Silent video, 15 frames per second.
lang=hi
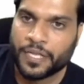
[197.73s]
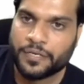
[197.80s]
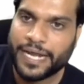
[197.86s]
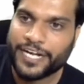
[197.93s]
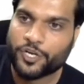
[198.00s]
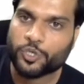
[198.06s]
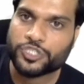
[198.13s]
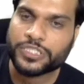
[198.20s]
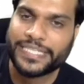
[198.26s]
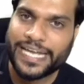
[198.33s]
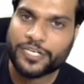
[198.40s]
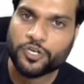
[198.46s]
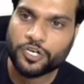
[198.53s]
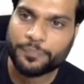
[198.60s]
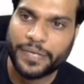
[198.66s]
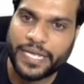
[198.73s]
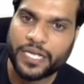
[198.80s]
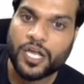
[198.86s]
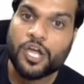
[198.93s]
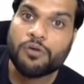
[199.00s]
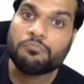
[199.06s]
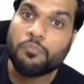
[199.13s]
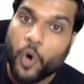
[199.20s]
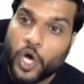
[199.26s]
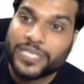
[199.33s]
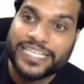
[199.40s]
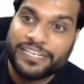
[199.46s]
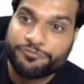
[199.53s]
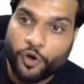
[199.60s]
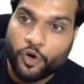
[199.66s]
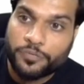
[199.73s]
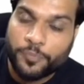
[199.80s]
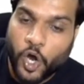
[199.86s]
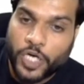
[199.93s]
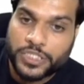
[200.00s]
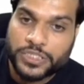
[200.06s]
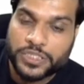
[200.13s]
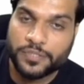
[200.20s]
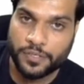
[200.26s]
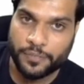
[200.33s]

नाइट्रोजन कैन नॉट मेक मोर देन फोर बॉन्ड